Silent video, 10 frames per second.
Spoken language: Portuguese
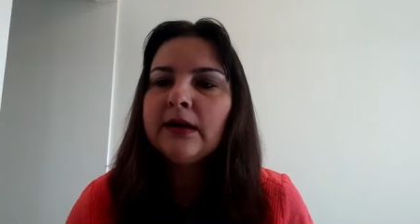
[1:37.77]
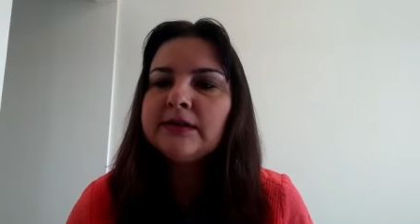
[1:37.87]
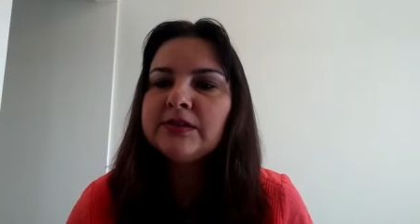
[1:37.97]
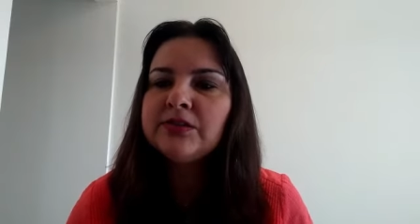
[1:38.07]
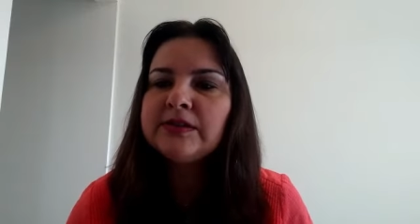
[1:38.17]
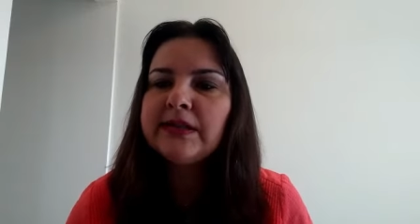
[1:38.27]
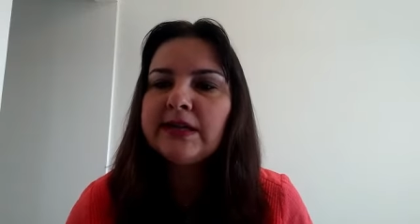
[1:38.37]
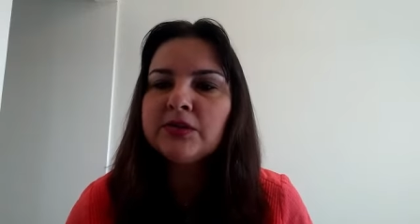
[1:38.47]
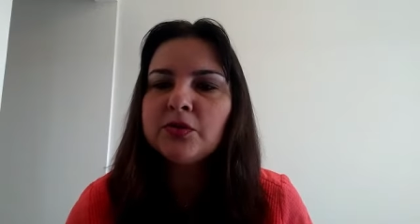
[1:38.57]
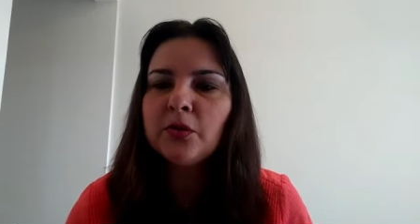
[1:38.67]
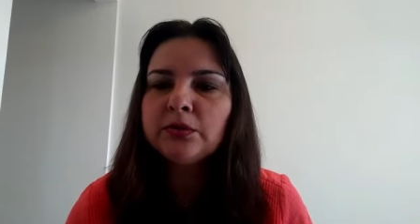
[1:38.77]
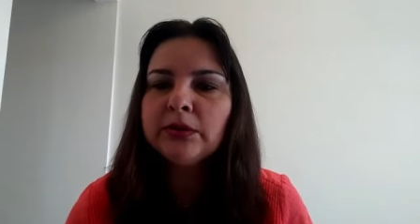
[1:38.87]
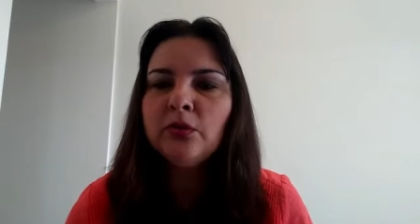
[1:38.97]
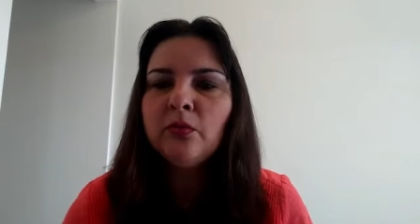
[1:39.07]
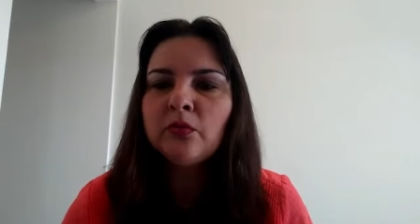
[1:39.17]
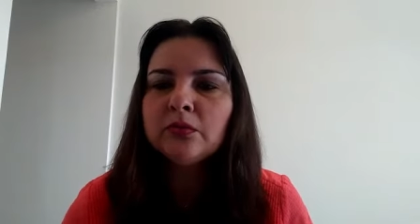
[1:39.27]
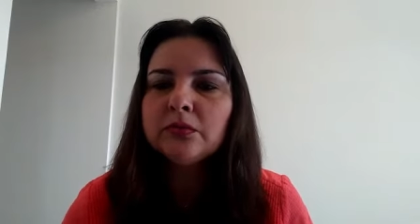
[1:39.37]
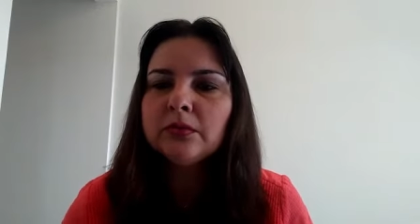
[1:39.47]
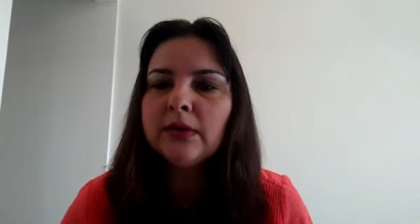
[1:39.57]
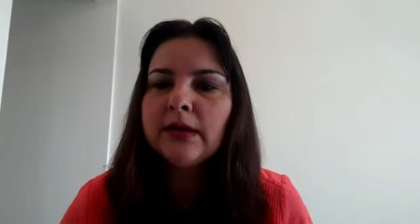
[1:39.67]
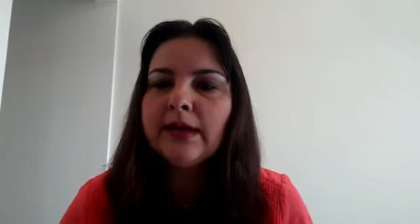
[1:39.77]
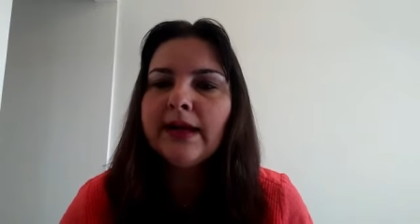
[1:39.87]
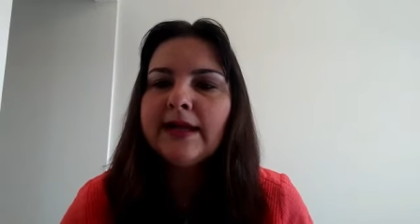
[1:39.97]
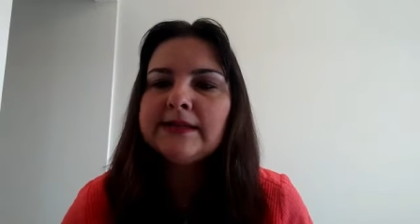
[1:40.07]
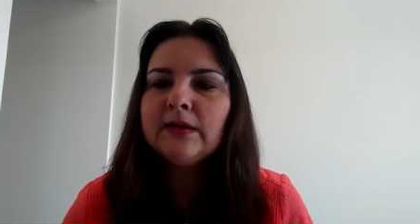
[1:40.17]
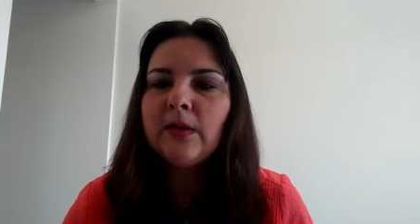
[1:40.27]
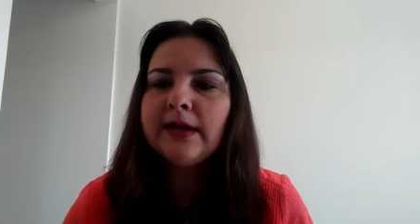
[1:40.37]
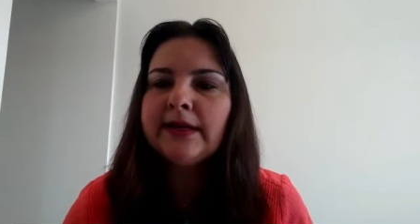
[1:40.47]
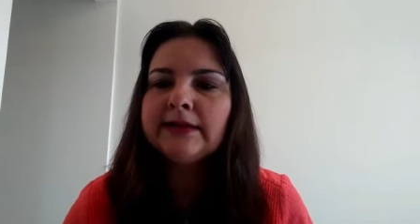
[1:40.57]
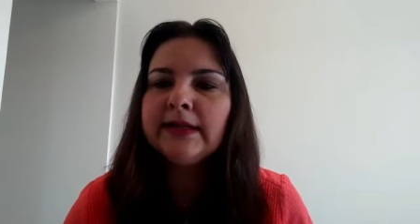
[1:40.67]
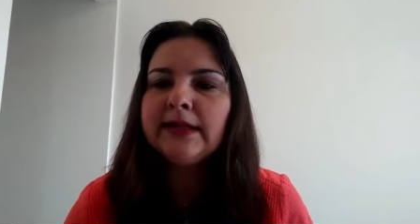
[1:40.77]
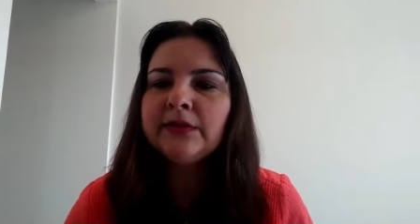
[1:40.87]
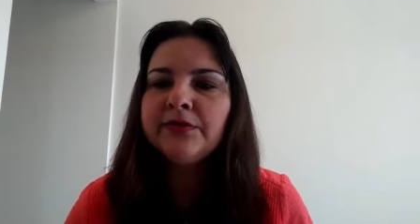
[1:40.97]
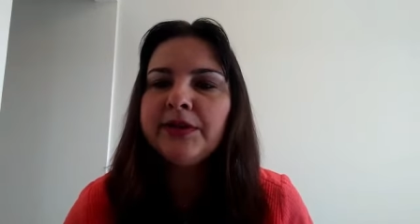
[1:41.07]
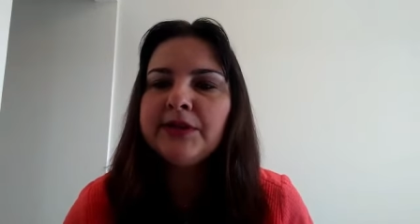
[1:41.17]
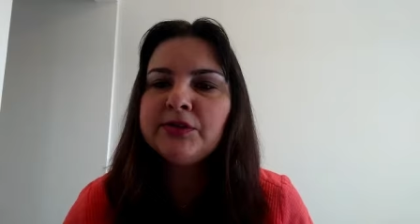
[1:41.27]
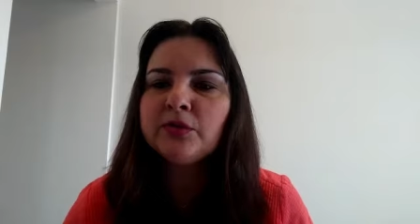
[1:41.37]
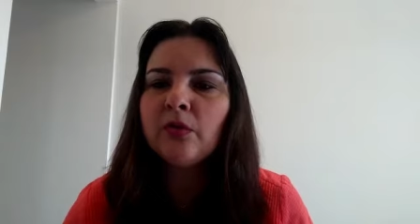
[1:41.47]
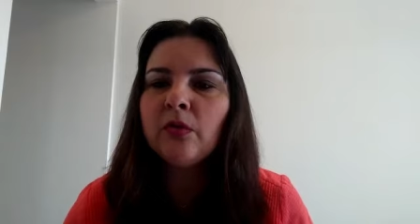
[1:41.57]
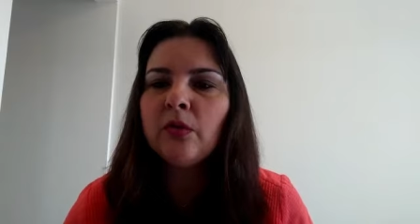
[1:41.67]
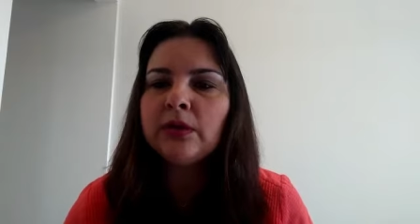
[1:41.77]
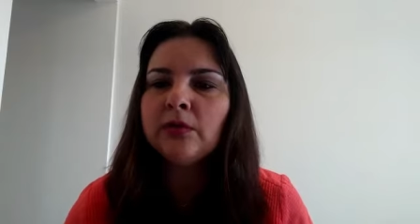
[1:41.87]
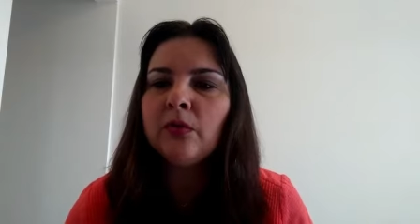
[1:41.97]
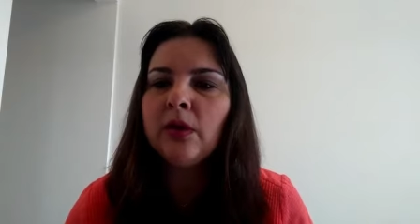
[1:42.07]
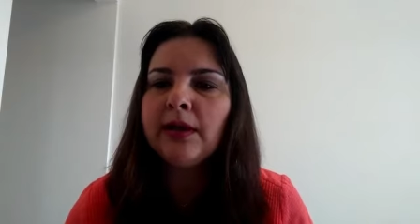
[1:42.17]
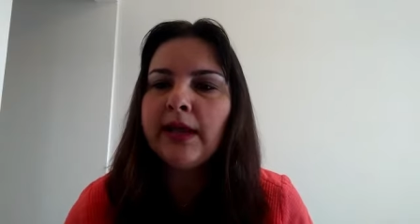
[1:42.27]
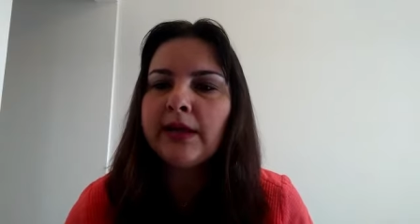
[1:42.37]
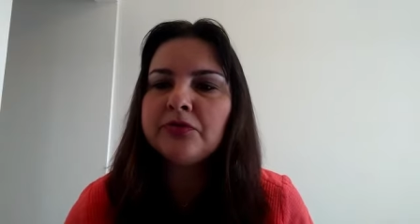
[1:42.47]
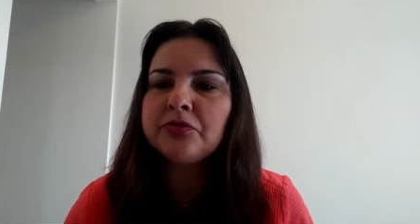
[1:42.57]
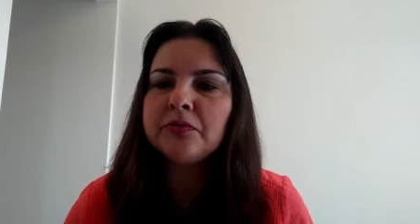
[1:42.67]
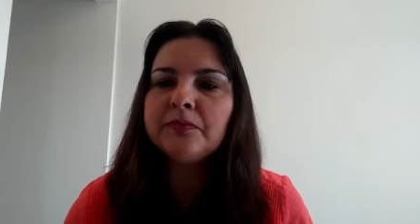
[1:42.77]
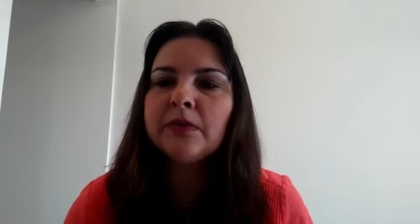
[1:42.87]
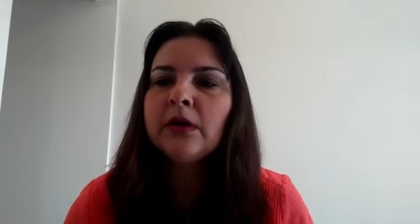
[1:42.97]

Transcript: antes de ser solta no mundo. Essa quarentena foi a escola, o colégio.